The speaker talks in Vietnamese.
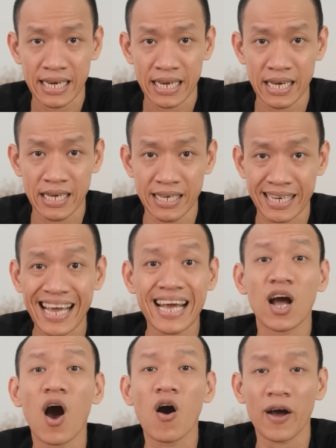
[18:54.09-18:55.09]
thì
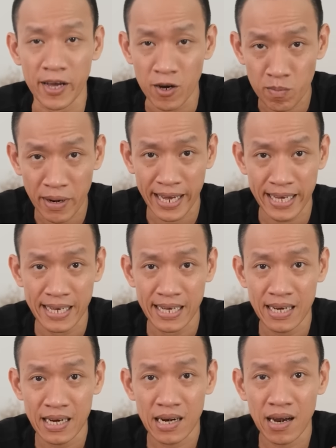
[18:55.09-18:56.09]
các con ngày hôm nay
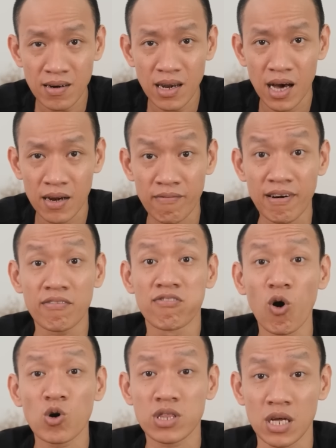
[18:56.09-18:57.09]
lớn lên và
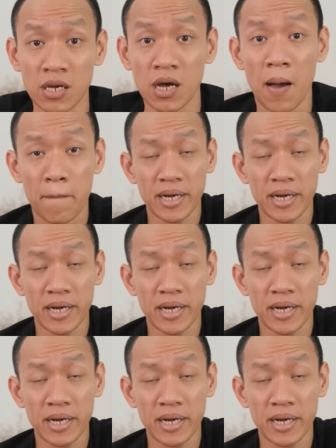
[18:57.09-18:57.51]
vô tình